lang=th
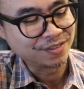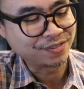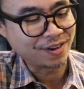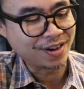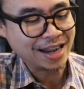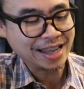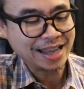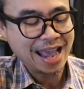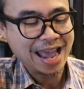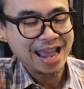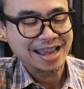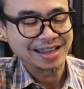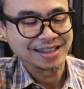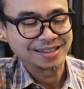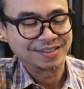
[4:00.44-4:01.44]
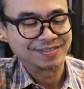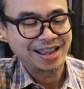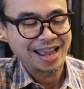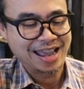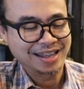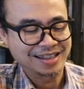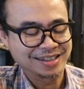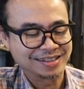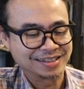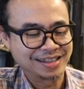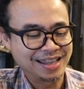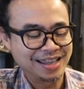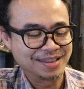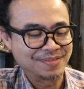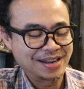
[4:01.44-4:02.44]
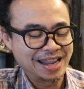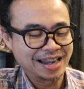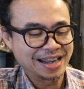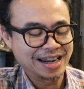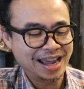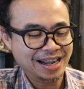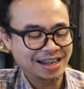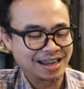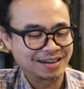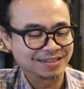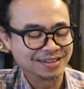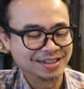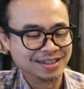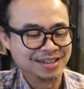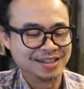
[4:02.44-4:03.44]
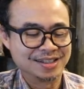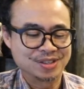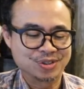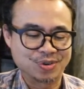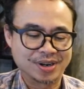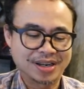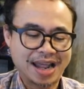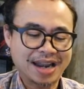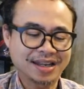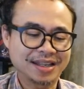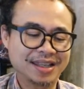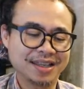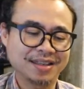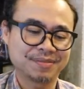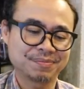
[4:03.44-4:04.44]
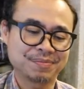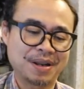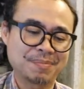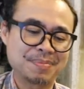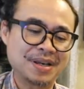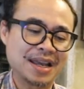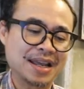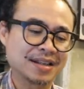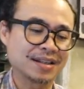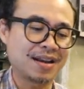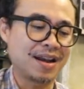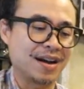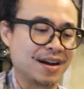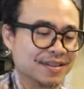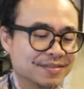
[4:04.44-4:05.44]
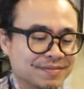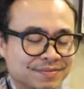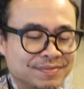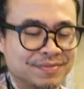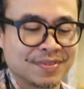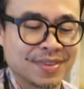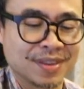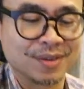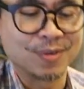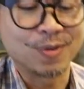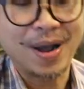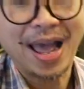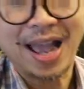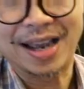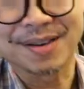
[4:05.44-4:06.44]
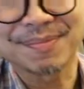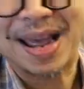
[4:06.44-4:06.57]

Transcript: for l e g a นะฮะนี่เป็นเอกลักษณ์เขา ส่วนด้านนี้เพื่อนๆก็ว่ากัน